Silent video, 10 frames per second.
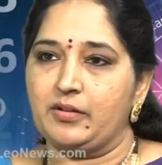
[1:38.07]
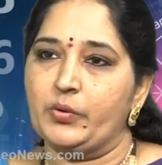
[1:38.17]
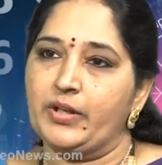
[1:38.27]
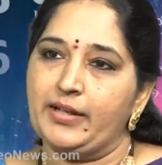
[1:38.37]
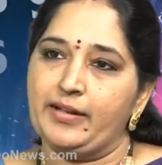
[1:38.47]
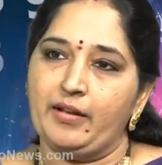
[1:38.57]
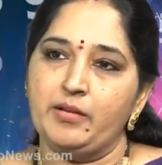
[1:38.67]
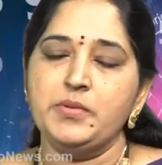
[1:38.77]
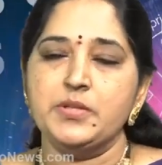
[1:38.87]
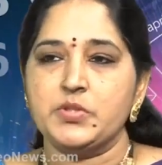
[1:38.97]
కుండలికి
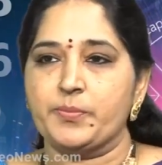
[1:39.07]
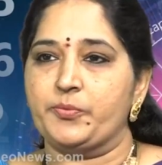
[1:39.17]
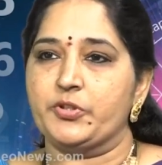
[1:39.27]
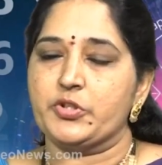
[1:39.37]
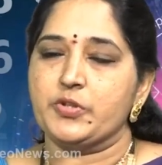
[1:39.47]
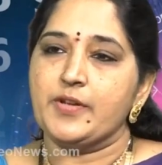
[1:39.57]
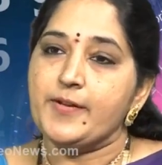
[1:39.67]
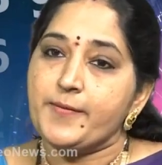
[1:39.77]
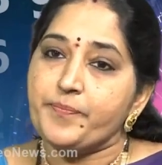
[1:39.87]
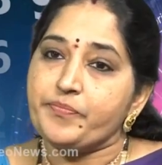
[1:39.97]
అని మనం చెప్పవచ్చు
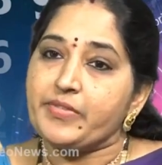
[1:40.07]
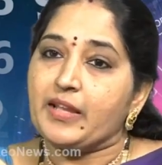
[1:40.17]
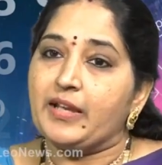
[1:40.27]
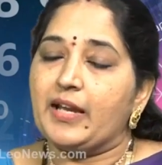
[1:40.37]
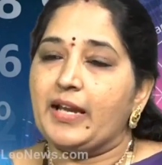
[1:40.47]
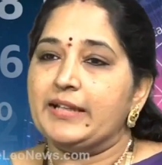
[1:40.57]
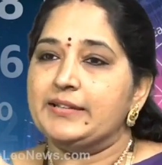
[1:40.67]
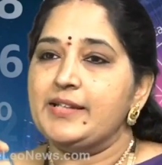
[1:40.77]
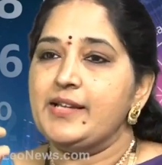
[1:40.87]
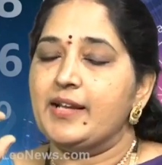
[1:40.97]

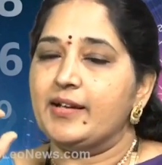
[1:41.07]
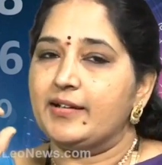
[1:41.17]
అయితే